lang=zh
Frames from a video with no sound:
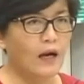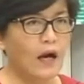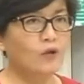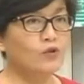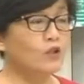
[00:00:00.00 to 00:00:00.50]

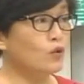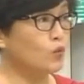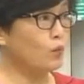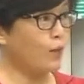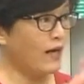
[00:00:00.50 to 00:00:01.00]
好，就
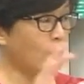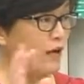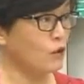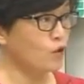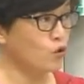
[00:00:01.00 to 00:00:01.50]
是不然的
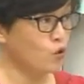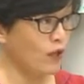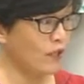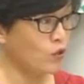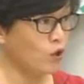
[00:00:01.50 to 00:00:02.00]
话，就是
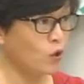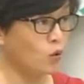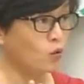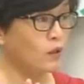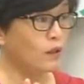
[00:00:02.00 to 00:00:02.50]
全
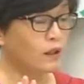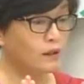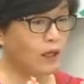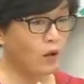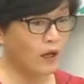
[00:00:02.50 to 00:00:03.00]
球
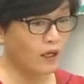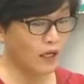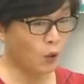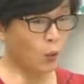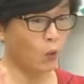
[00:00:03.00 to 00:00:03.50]
到二
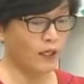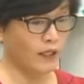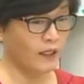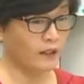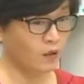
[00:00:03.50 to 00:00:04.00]
零五
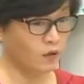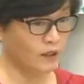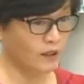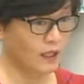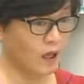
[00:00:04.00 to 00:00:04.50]
零的时候，
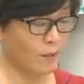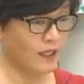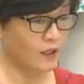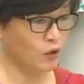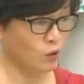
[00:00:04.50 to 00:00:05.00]
至少要
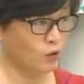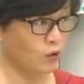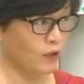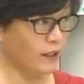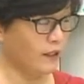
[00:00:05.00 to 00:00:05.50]
比一九
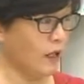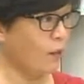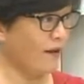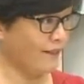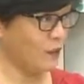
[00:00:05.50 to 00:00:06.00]
九零
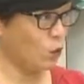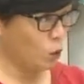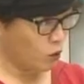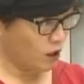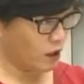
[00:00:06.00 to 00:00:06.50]
少百分之
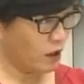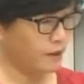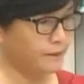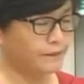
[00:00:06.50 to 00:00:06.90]
五十。